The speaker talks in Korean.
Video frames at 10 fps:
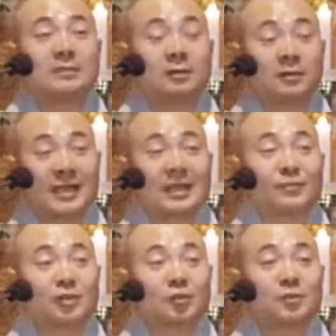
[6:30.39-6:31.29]
어,
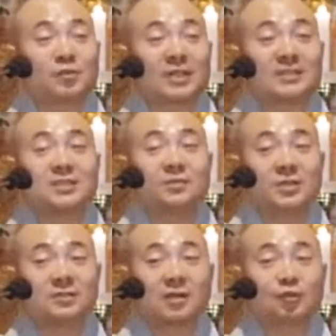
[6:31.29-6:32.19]
사람들도 전부 다 신심이
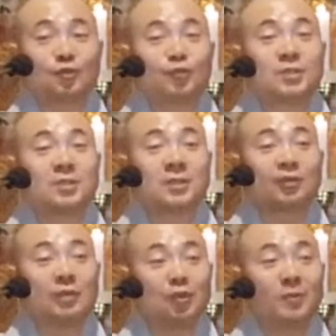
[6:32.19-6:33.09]
있어가지고
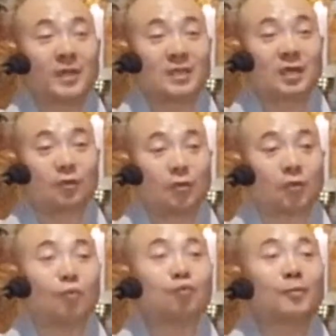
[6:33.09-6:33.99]
부처님께 귀도 많이 하고
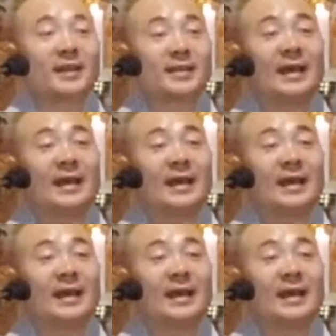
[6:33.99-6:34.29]
공부도 많이